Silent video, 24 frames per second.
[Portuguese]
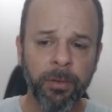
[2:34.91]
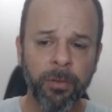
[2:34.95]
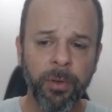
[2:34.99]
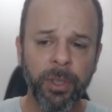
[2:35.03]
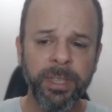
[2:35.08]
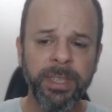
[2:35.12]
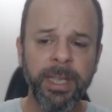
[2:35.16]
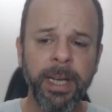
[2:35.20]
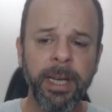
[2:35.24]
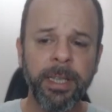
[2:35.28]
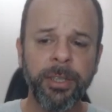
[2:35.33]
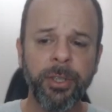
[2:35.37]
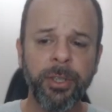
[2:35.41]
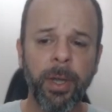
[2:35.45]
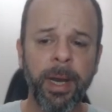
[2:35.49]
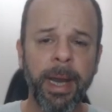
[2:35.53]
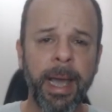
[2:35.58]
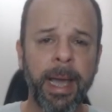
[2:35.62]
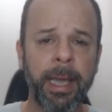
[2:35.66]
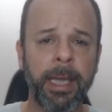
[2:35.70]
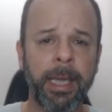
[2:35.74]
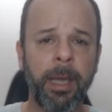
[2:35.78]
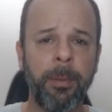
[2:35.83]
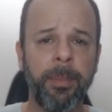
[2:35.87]
Vou
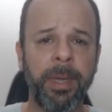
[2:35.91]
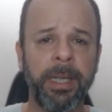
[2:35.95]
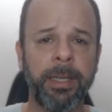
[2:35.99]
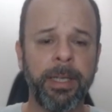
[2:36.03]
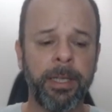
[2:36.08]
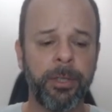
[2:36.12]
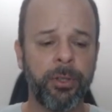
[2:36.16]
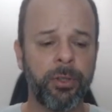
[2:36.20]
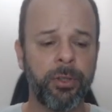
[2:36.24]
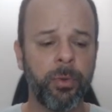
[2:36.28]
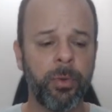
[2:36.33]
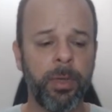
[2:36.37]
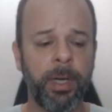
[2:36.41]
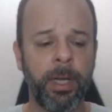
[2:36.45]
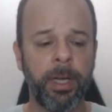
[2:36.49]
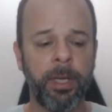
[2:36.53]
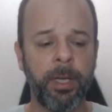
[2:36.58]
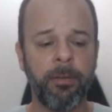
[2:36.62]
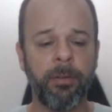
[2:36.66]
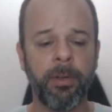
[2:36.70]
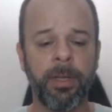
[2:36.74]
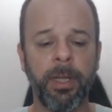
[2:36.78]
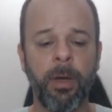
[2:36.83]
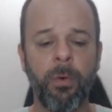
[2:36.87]
selecionar aqui a minha textura
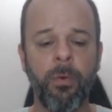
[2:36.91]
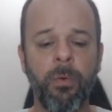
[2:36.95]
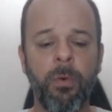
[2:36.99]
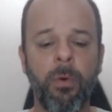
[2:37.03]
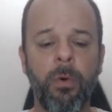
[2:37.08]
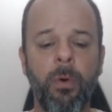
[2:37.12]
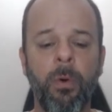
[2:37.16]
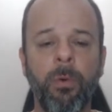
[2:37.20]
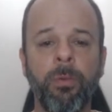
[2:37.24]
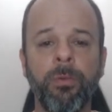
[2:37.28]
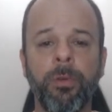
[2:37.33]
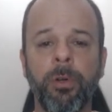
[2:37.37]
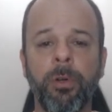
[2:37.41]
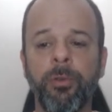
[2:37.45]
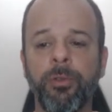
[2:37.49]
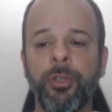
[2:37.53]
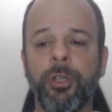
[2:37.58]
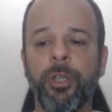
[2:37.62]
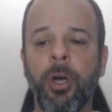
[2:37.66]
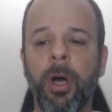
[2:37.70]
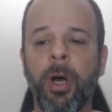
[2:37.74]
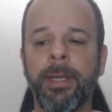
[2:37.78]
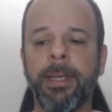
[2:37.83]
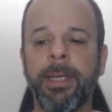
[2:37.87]
e vou dar um Ctrl
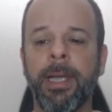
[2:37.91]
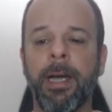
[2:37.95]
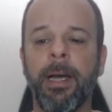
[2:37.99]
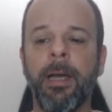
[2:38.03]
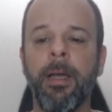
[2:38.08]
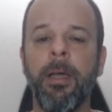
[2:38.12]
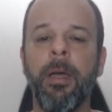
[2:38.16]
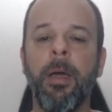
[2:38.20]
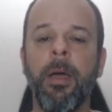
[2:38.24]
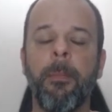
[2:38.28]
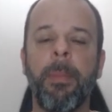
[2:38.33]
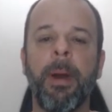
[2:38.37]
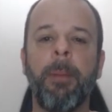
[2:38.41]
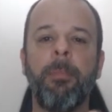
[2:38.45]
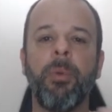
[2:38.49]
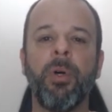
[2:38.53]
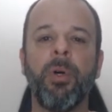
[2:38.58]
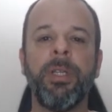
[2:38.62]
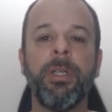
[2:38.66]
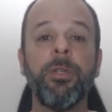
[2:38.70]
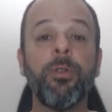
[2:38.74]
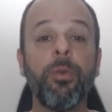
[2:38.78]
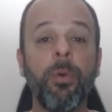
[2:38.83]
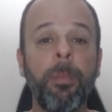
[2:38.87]
J para
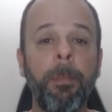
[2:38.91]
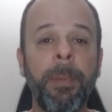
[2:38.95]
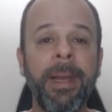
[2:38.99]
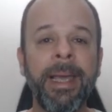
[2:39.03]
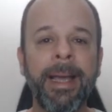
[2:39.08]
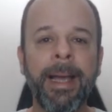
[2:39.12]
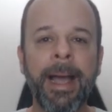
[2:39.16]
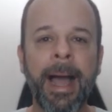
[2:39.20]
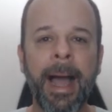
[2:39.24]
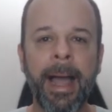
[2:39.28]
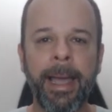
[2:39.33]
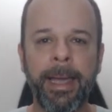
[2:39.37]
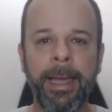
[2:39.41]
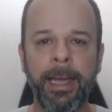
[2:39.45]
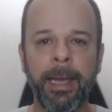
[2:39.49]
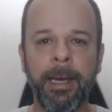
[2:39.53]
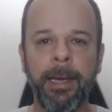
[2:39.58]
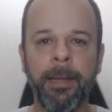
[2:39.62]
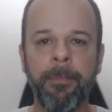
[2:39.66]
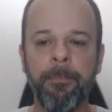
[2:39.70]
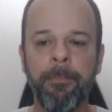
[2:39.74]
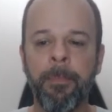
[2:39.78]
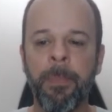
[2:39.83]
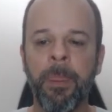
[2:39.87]
poder duplicar
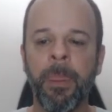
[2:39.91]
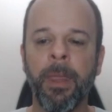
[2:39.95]
ele.